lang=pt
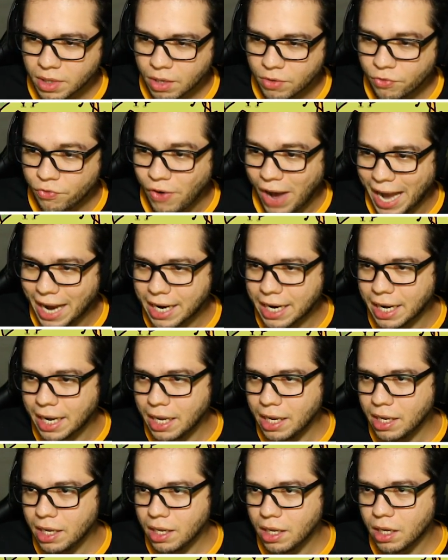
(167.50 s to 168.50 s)

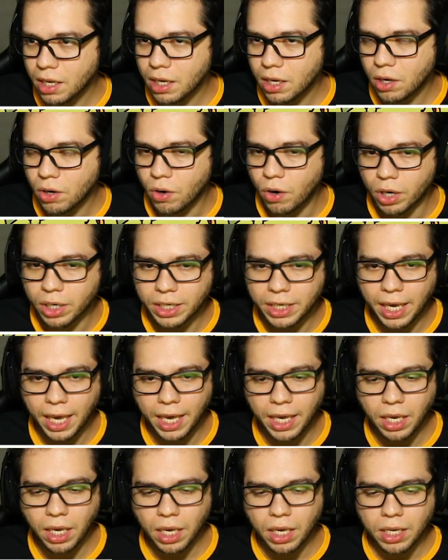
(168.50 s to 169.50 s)
Faca,
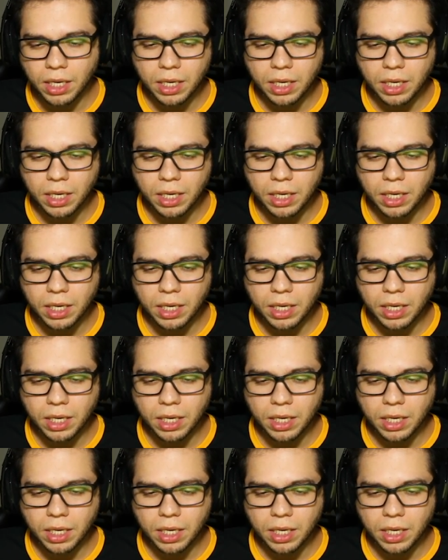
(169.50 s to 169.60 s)
ok.